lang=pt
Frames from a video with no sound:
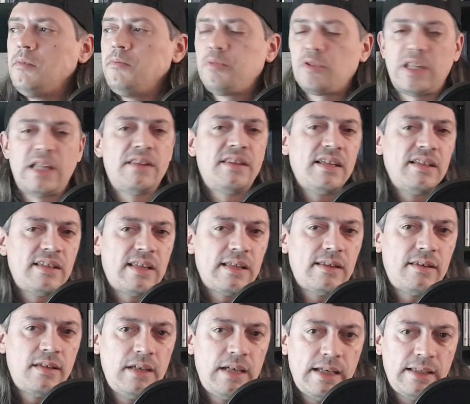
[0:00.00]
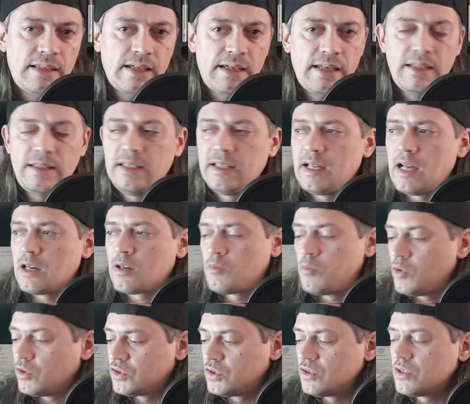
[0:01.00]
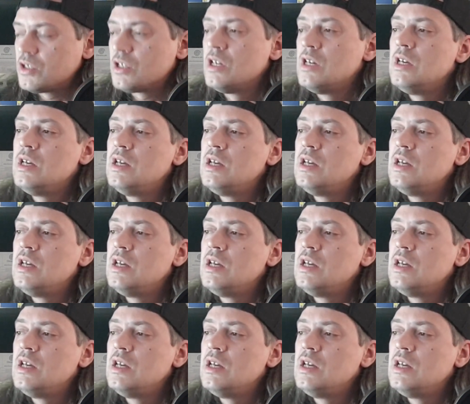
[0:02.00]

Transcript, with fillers: Portanto, tem tanto direito a criticar como os outros.